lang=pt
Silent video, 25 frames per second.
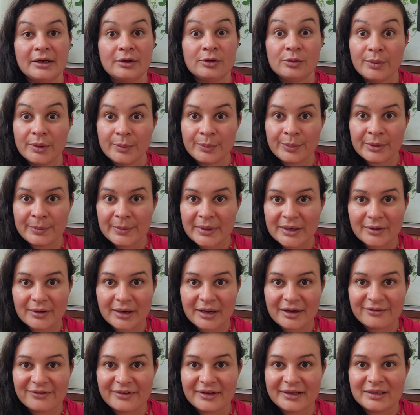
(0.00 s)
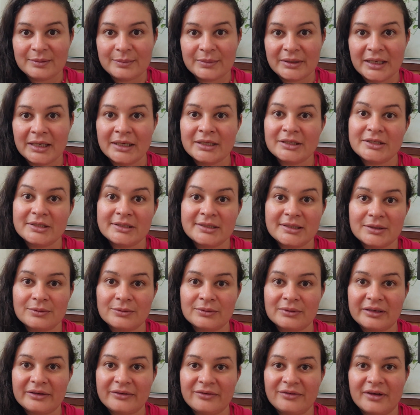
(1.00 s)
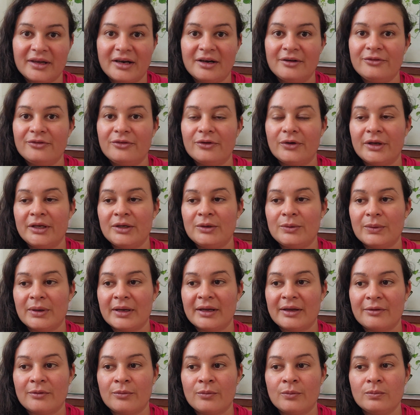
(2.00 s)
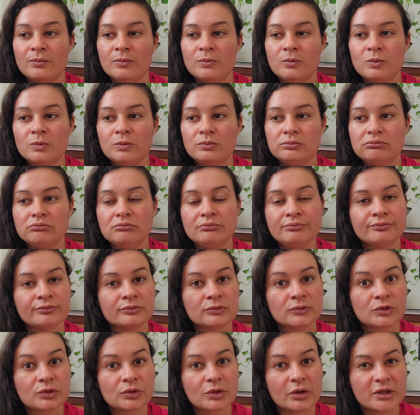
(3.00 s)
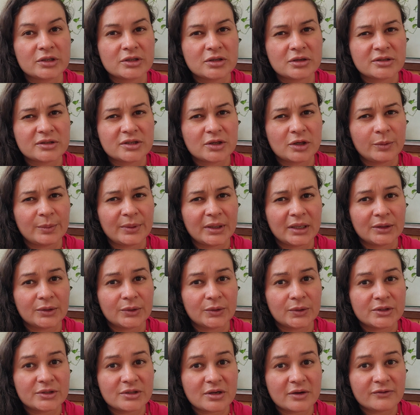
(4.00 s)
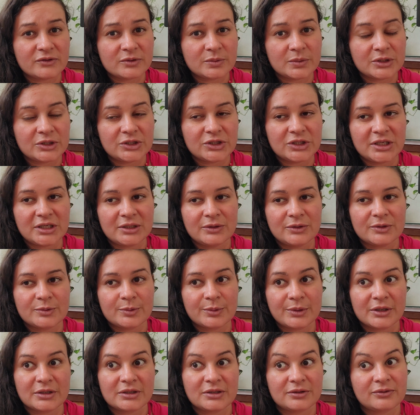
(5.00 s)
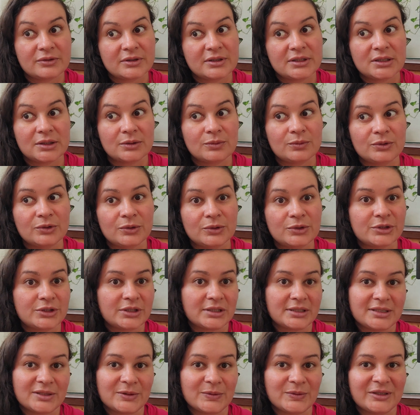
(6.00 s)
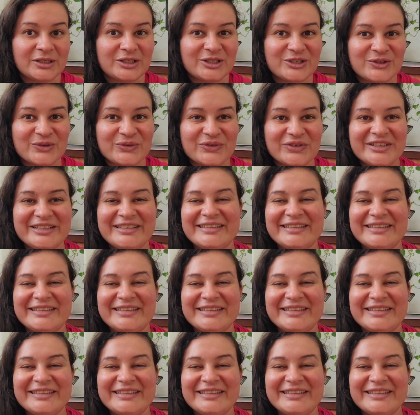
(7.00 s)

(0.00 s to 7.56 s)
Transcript: Meu primeiro café da manhã de segunda-feira foi no... Hum, dois, se eu não me engano, dois ovos mexidos, porque já foi segunda, hoje é segunda de novo.